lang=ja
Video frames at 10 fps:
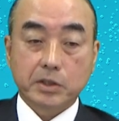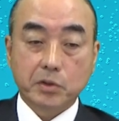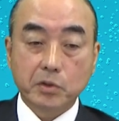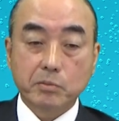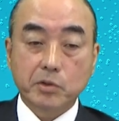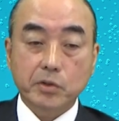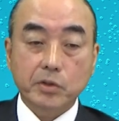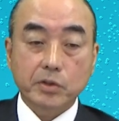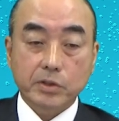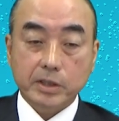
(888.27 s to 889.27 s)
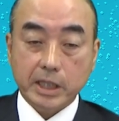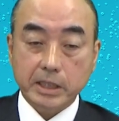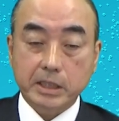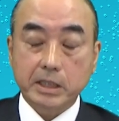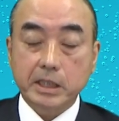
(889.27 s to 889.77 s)
今日も
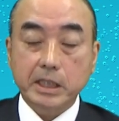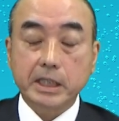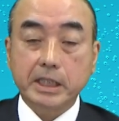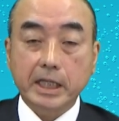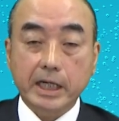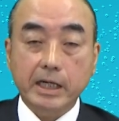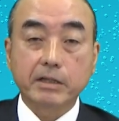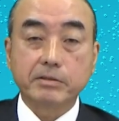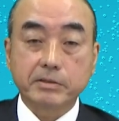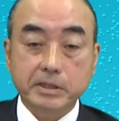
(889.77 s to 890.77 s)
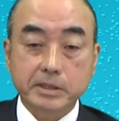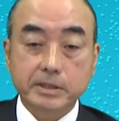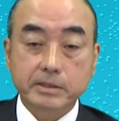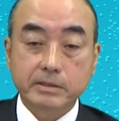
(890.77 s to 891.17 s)
元気に生きていられるのです。